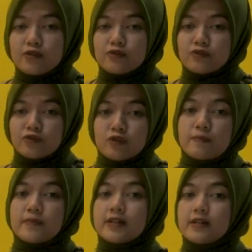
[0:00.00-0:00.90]

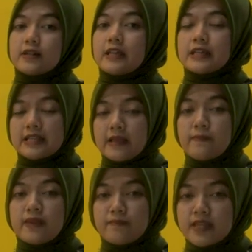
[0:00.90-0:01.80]
untuk mengisi
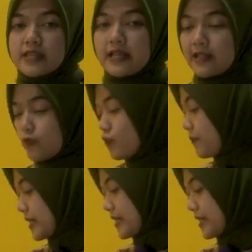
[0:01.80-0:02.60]
mimis satu